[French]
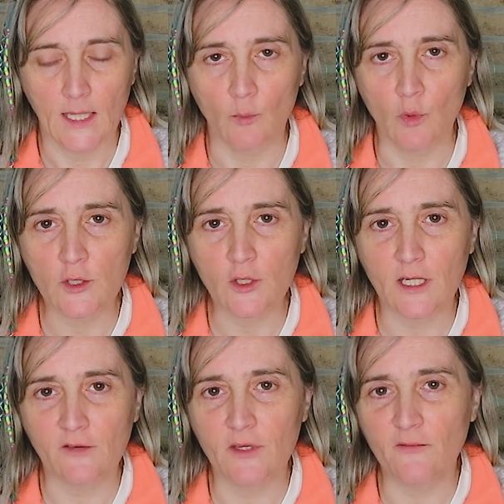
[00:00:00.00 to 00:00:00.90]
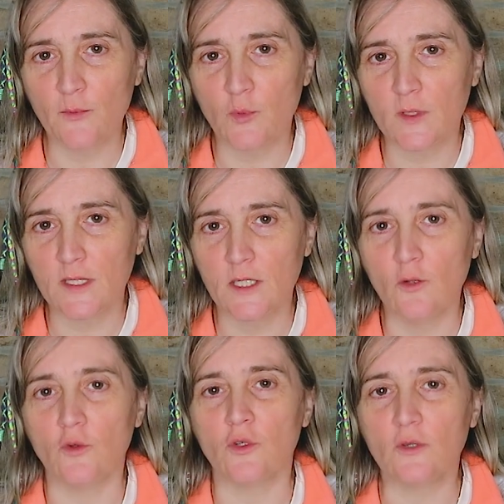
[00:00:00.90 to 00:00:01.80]
Et moi, ce clavier me fait penser
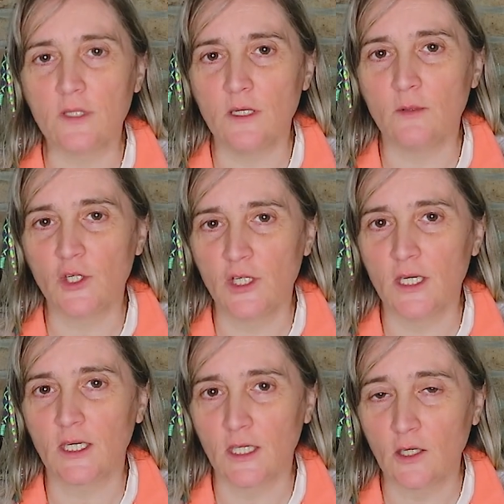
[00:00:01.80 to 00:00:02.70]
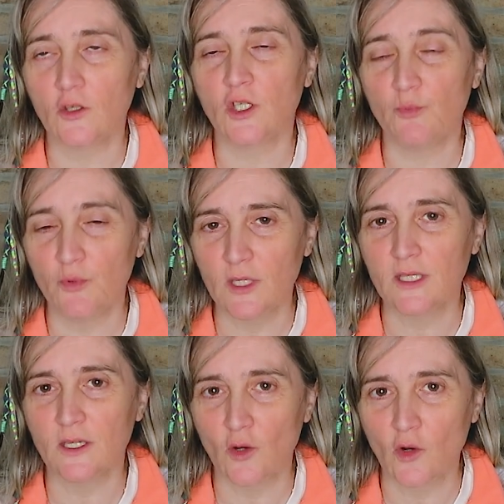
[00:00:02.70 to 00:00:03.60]
aux anciennes machines à écrire que j'ai pu
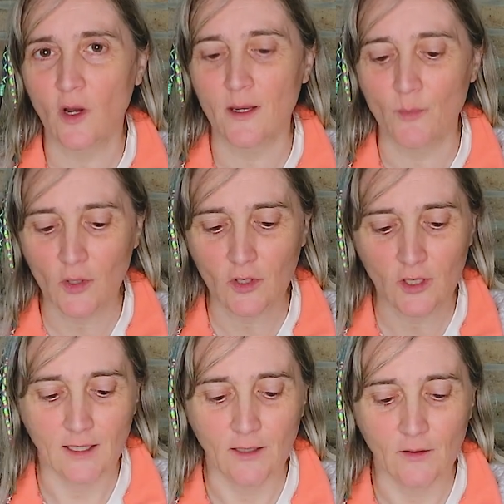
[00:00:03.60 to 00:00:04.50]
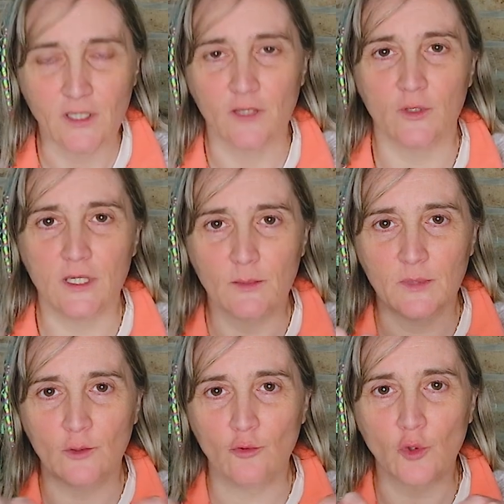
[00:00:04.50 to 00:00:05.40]
tester encore à l'époque. Et c'était aussi ces
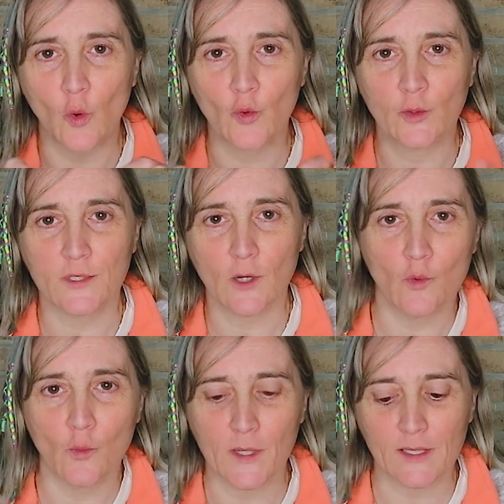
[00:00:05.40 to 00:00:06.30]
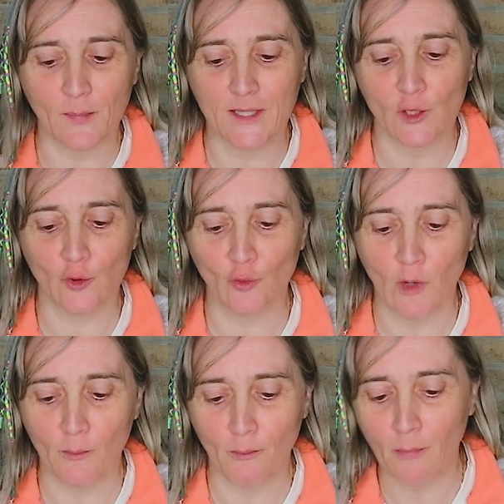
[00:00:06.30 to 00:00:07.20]
petites touches rondes comme ça où on passait presque nos
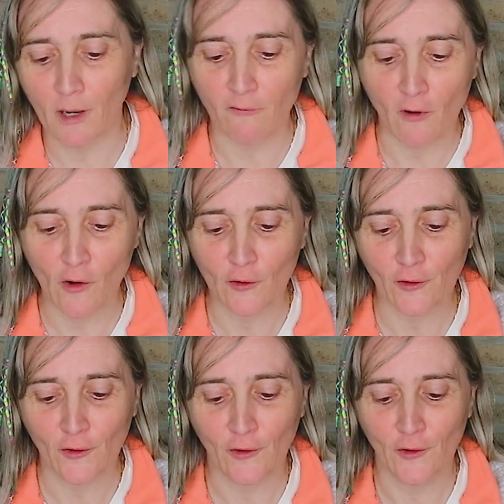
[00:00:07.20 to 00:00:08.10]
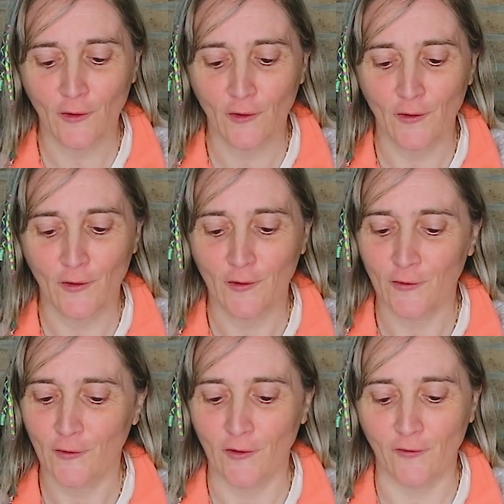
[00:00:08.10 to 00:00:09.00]
doigts parfois entre.
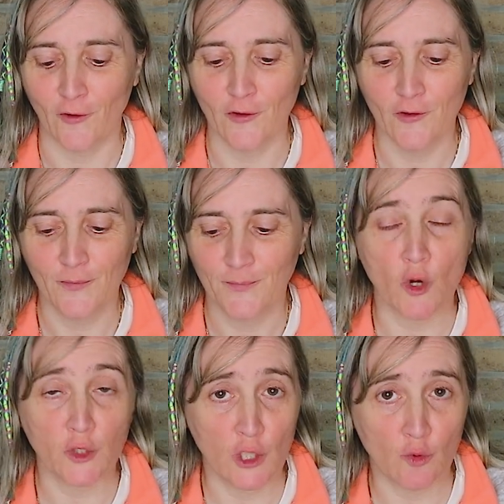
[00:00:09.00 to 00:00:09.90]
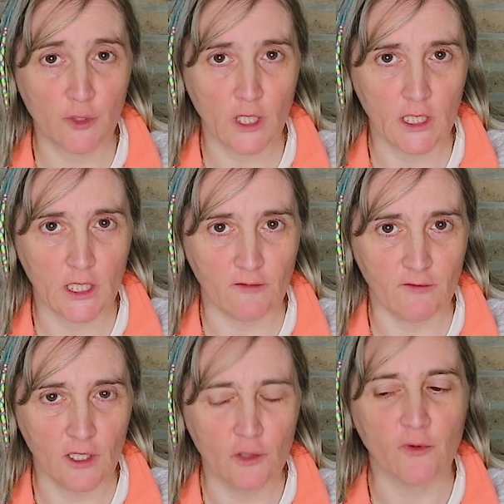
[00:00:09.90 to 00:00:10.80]
C'est fun. En ce qui concerne les
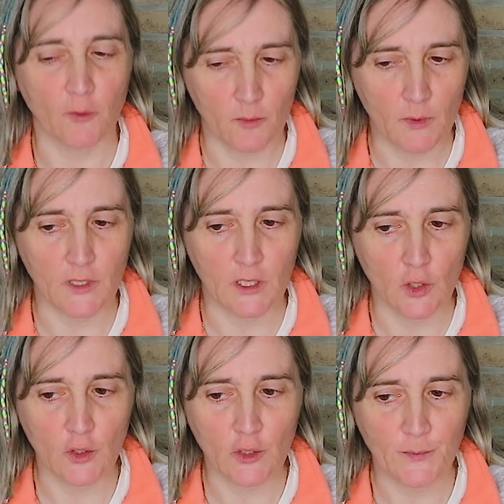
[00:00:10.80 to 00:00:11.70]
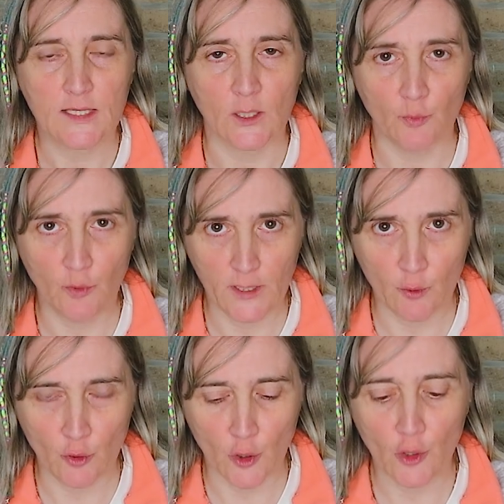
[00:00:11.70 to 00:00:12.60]
claviers, je vais prendre mes petites notes. C'est que pour les
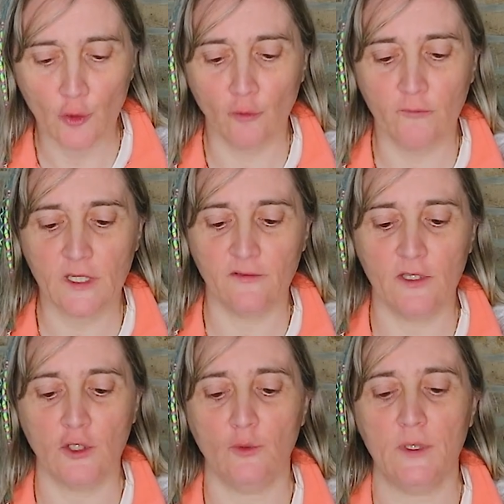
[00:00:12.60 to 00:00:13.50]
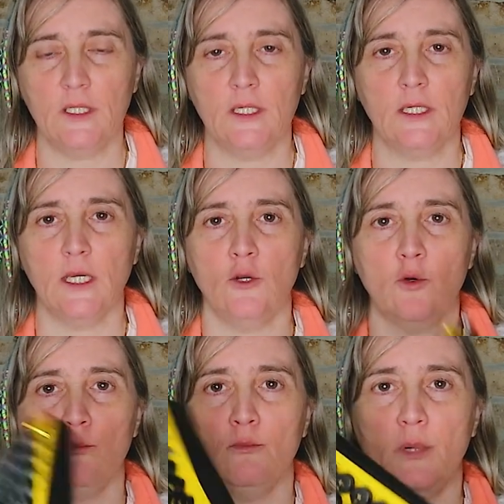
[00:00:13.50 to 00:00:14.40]
couleurs, donc vous avez celui-ci qui est
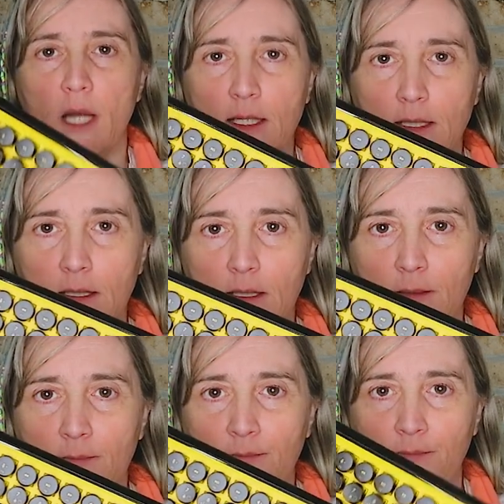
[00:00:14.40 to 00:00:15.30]
le Blast.